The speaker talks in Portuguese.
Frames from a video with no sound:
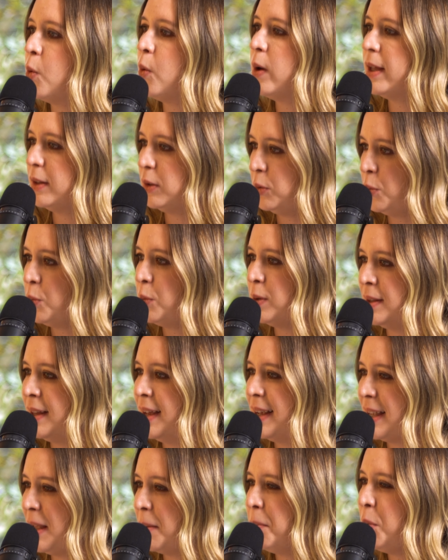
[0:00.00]
corretor,
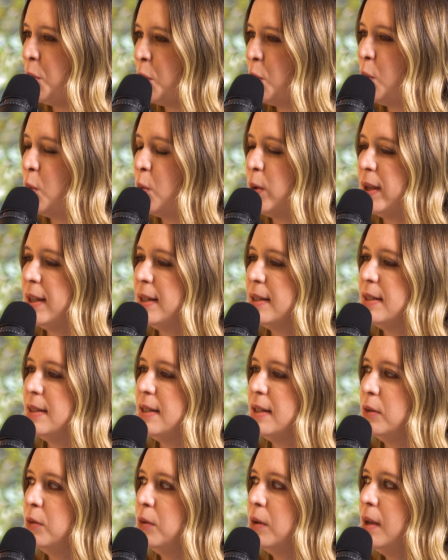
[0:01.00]
né, que é pouco
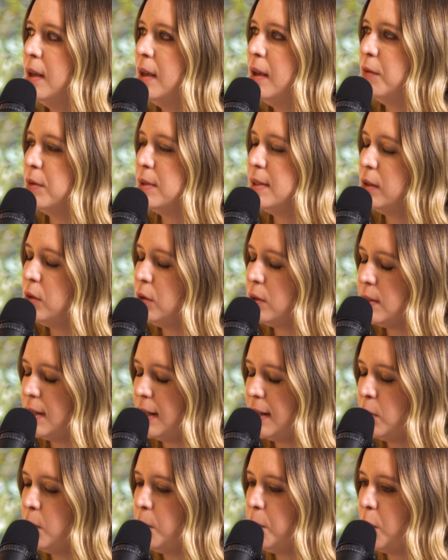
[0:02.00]
conhecido, uhum. você
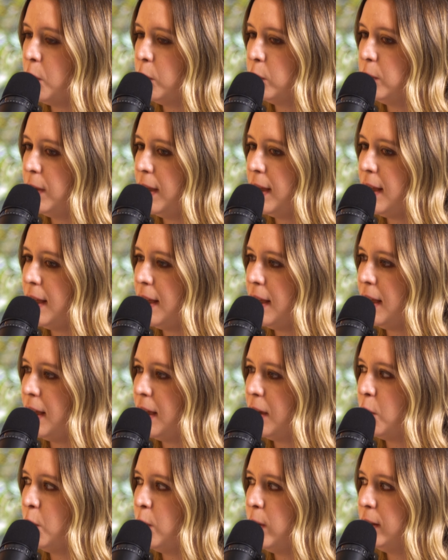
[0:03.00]
trouxe ali um ponto. A,
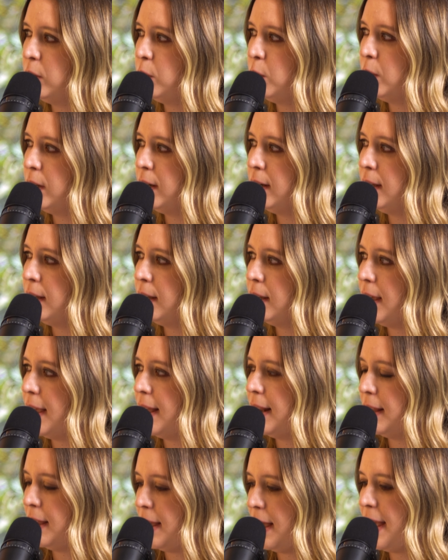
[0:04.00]
a, a, corretora
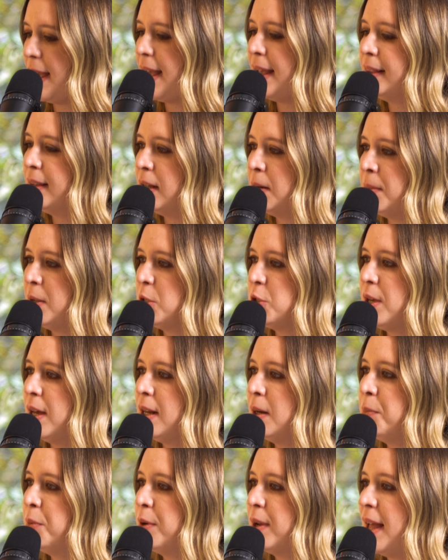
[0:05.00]
ela é
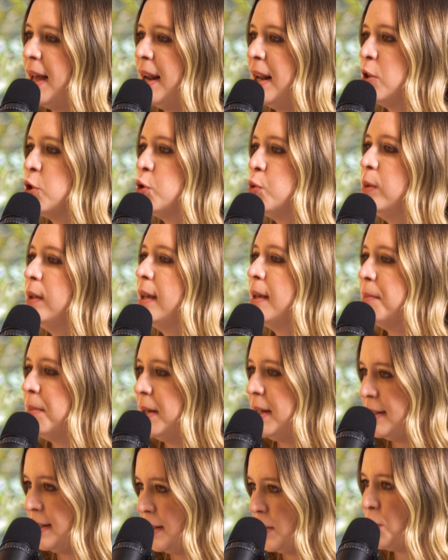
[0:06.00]
intermediária porque ela ajuda a
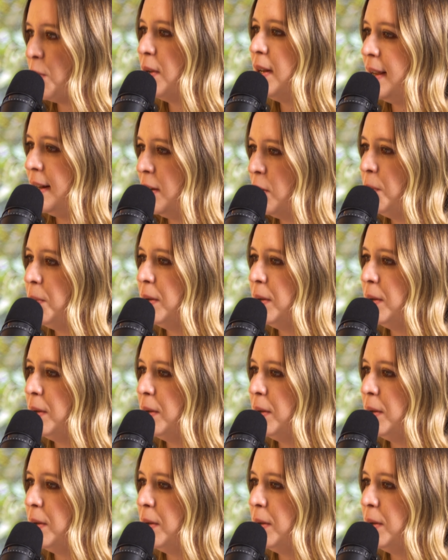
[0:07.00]
empresa a escolher ali o